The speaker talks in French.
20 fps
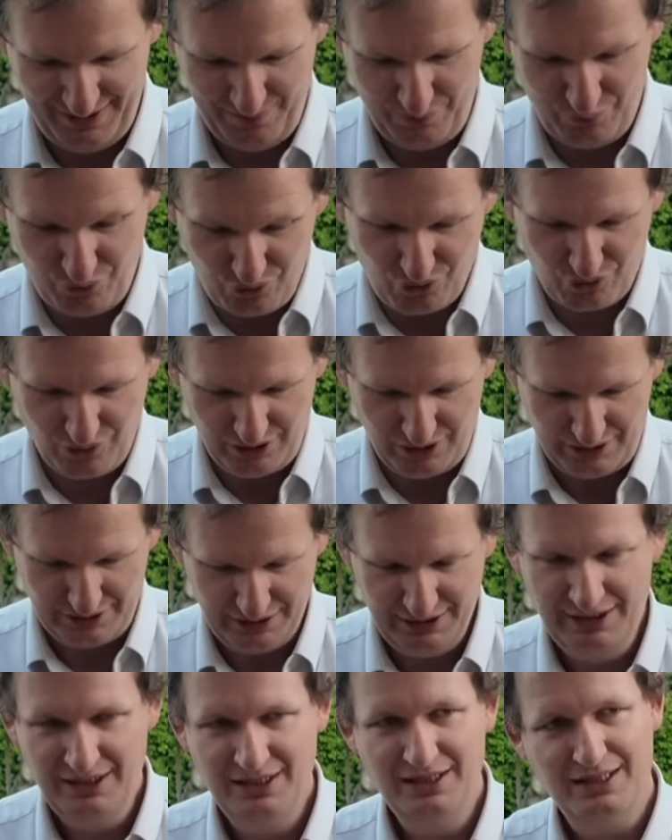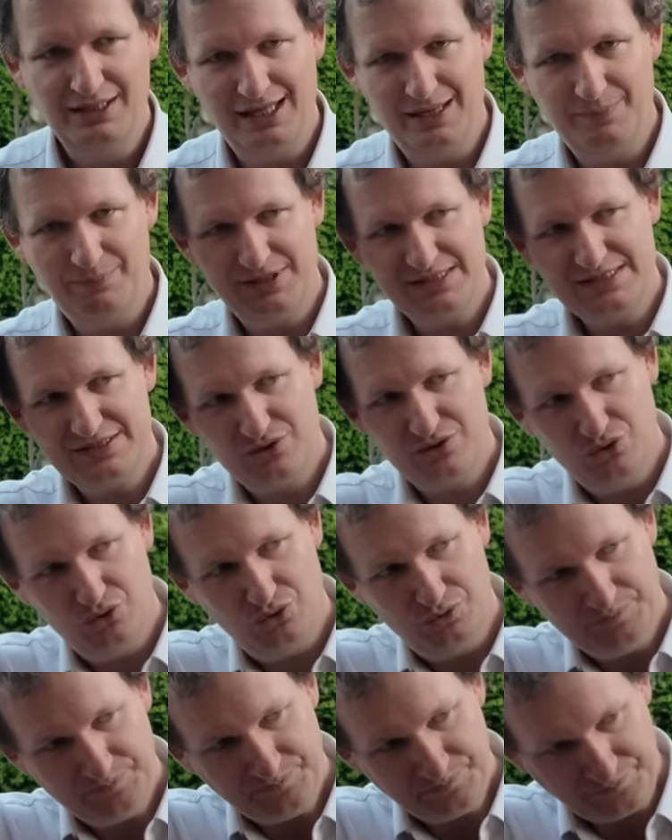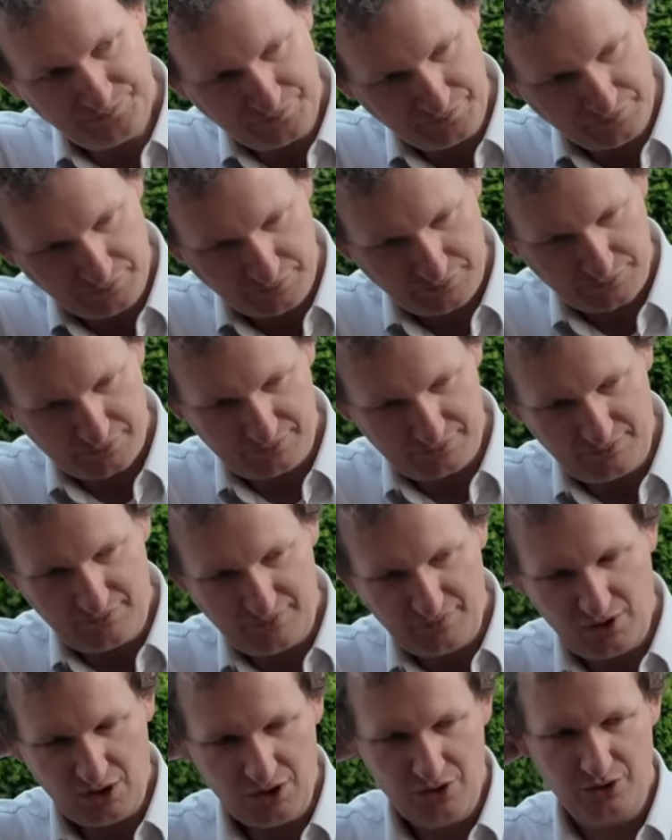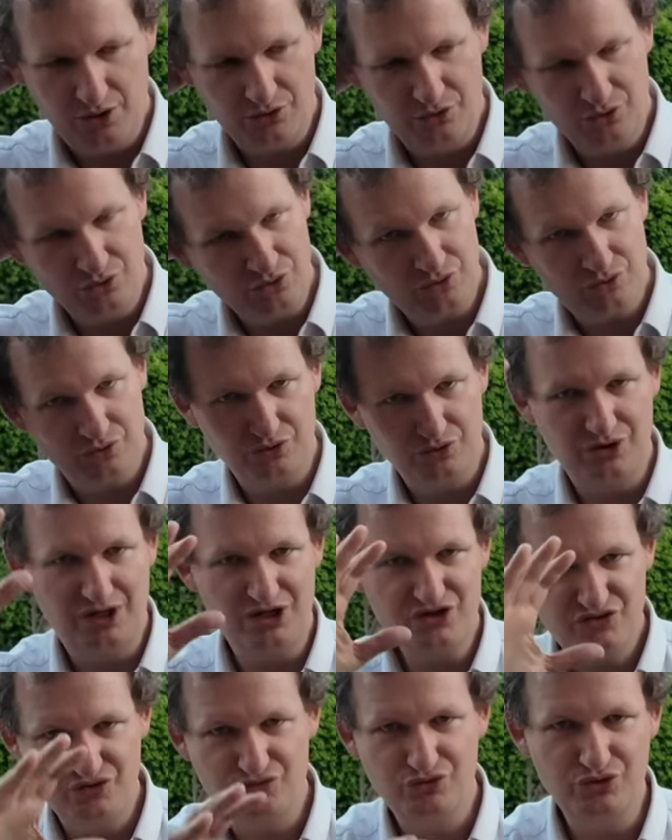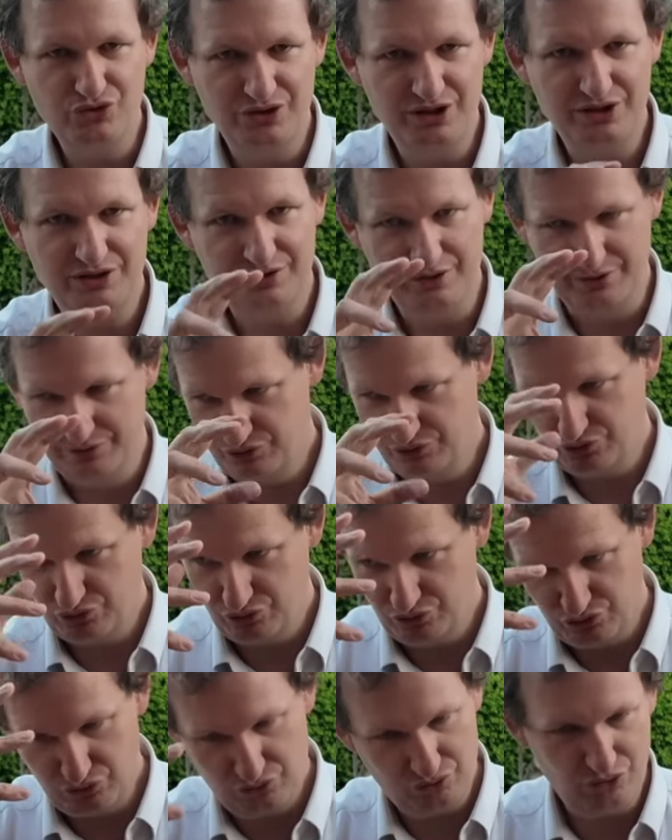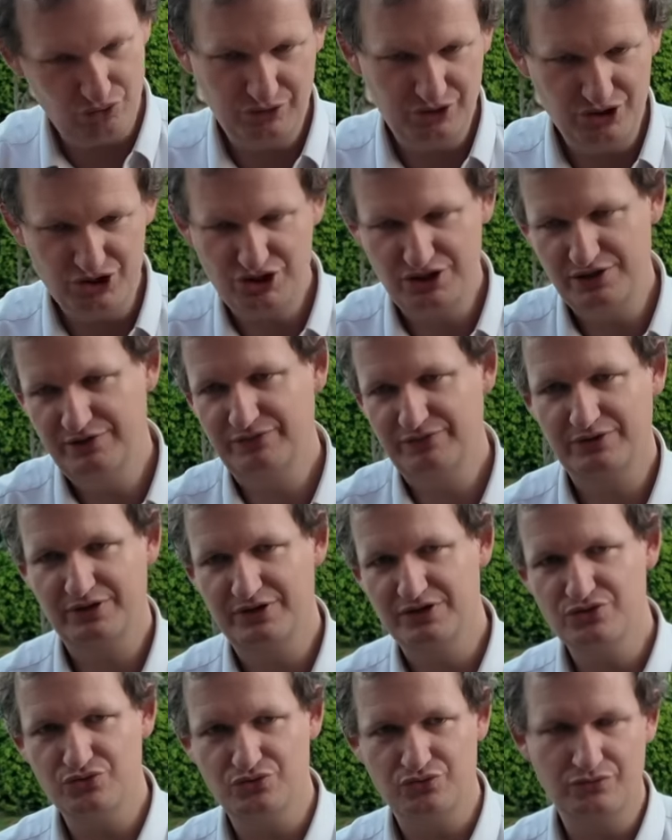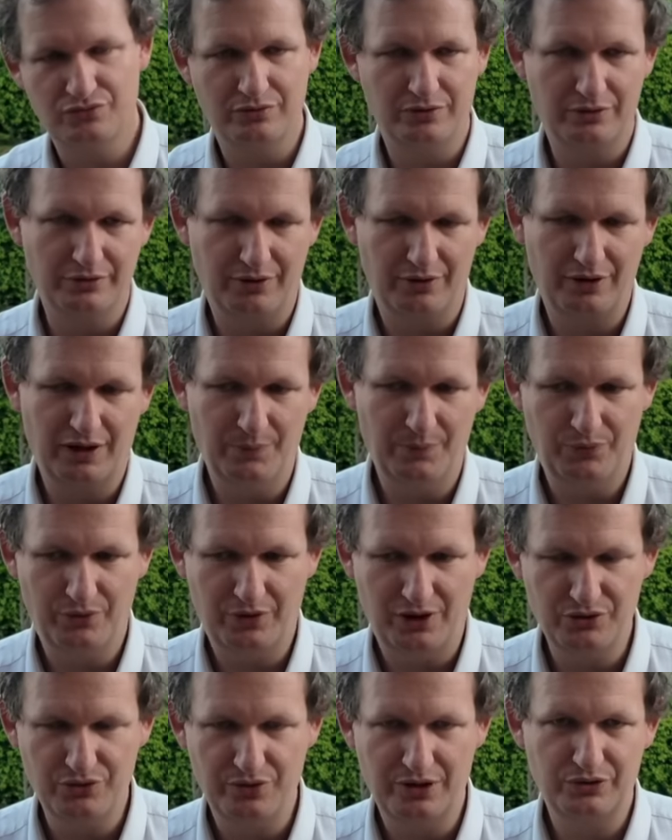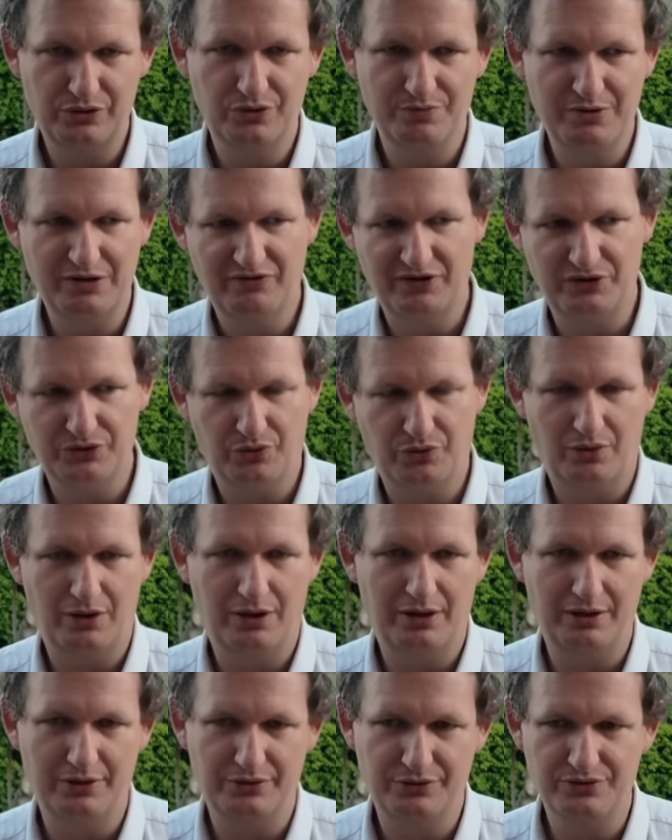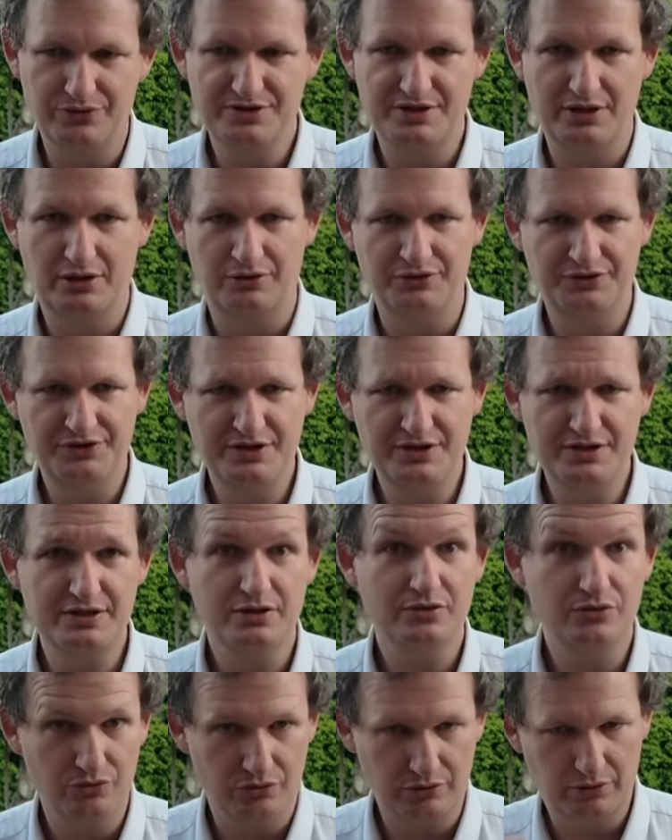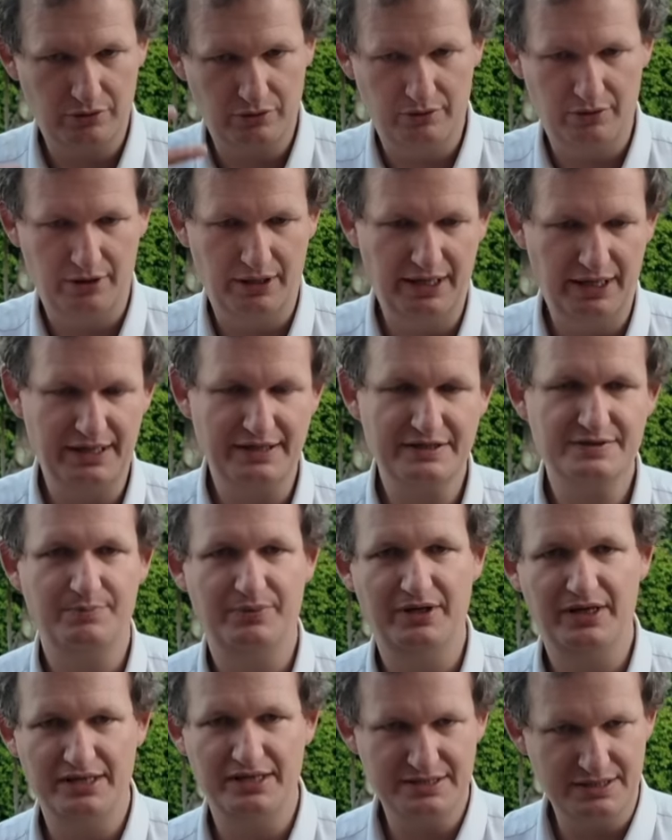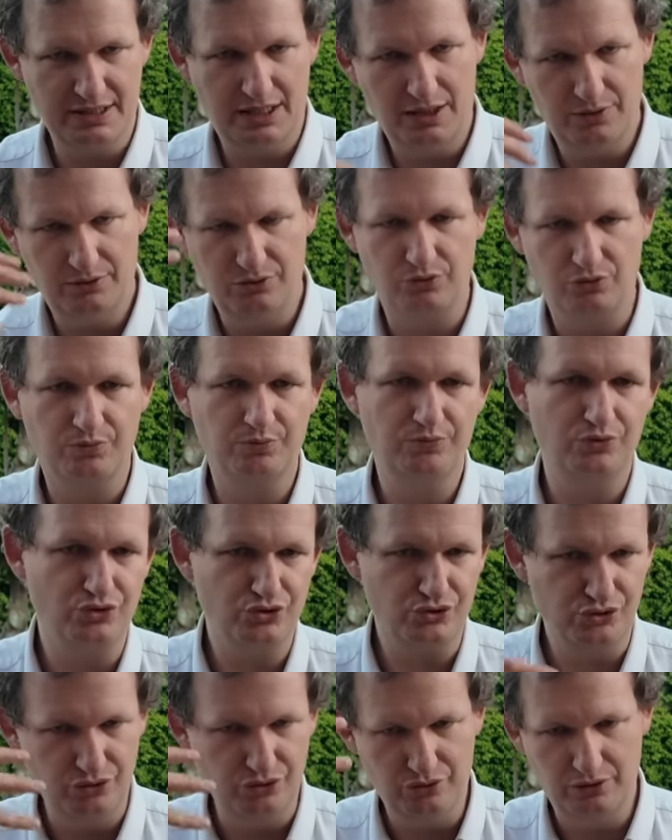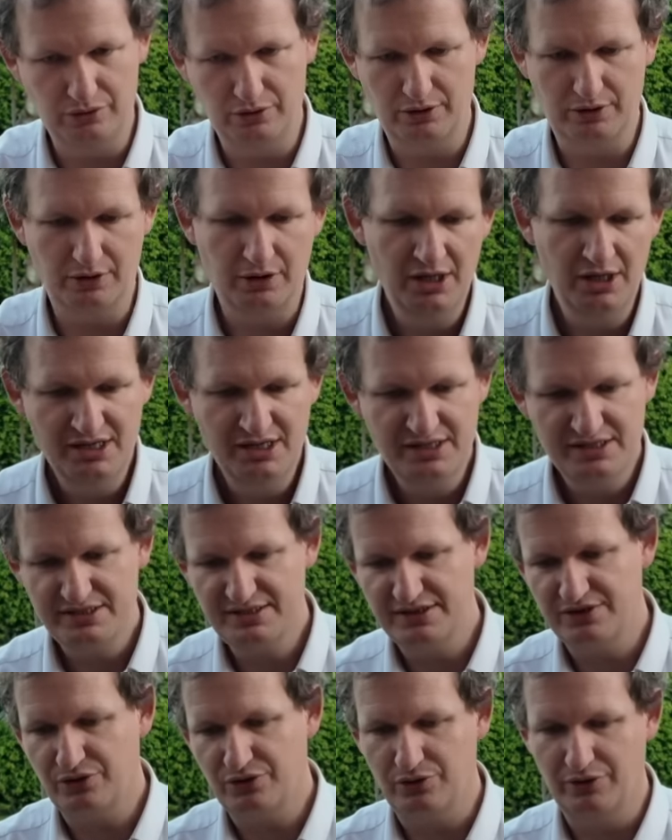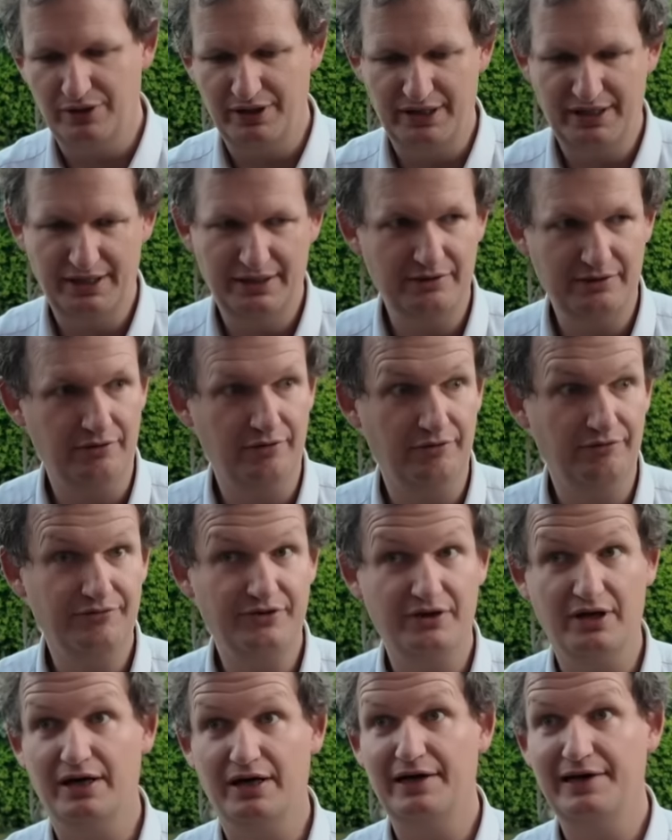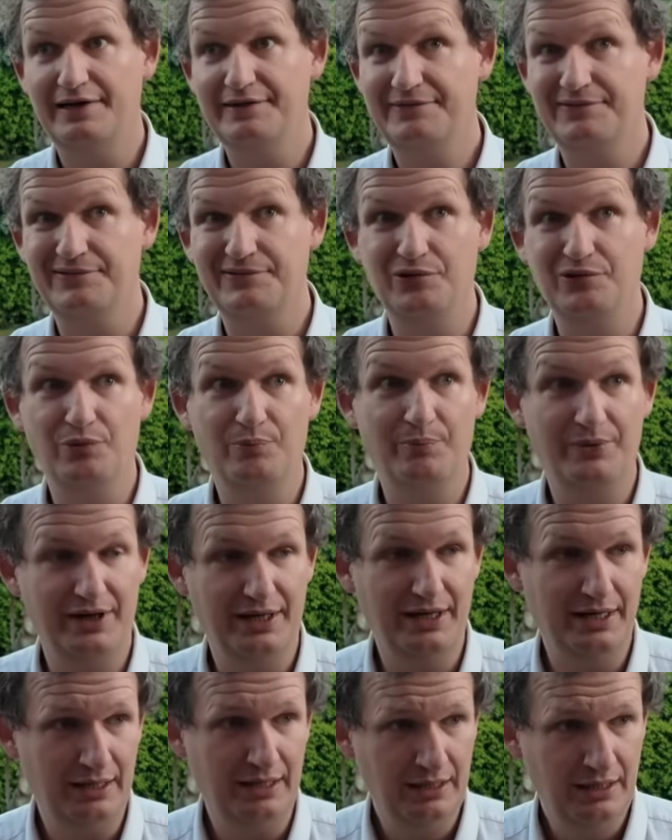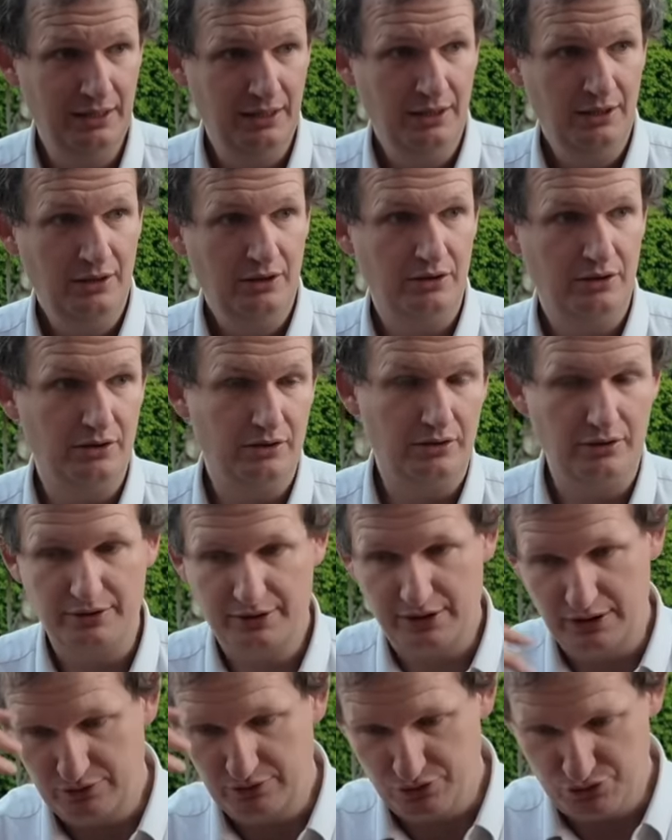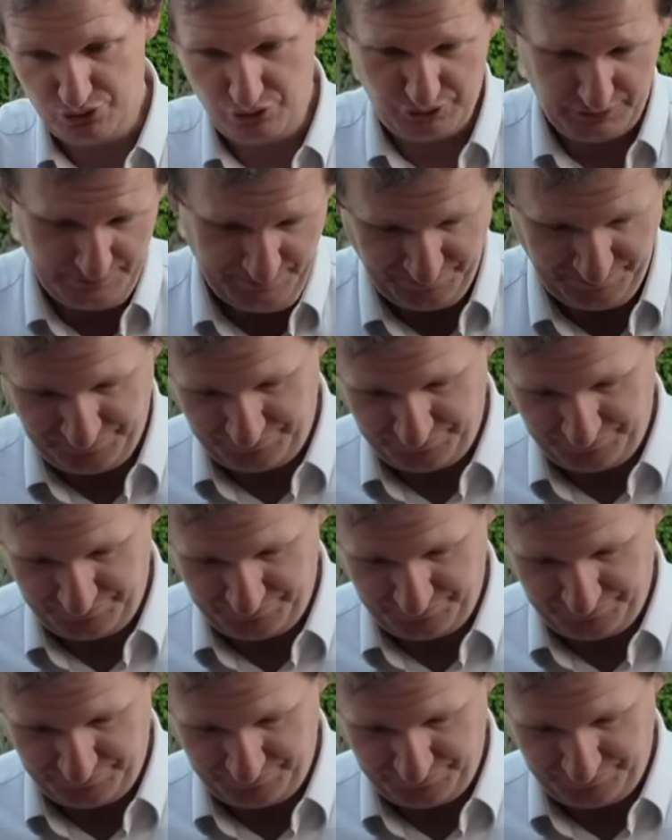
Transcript: pourquoi Parce que, donc là, je vais vous donner que des chiffres qui sont euh, dans le rapport annuel 2023 euh, de Stellantis, donc euh, ex-PSA, donc Peugeot, Citroën, Fiat, Opel et quelques autres.